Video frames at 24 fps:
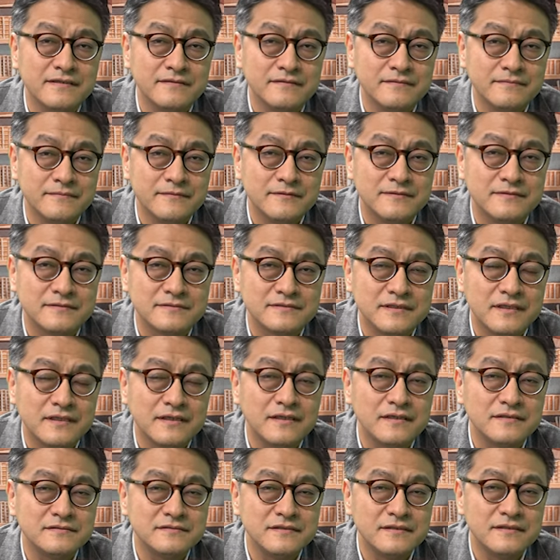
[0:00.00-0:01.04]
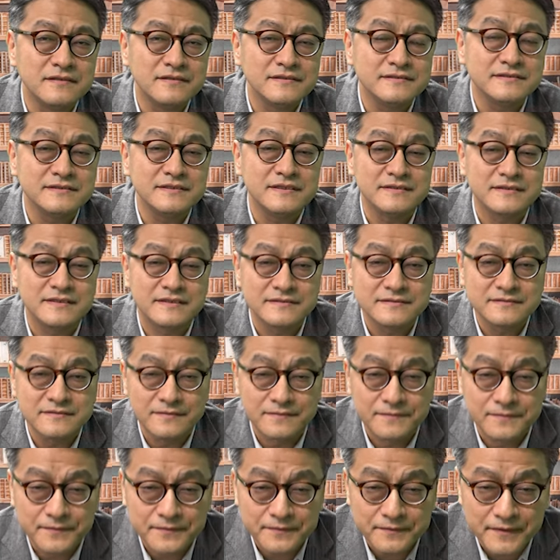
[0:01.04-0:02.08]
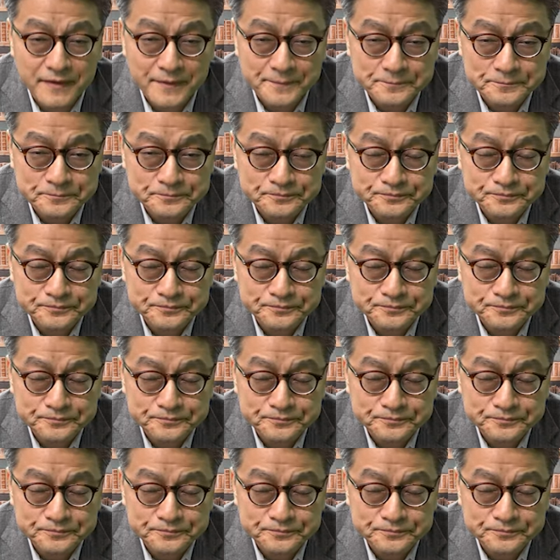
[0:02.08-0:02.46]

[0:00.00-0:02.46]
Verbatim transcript: ども政界再編しかないですよこれは。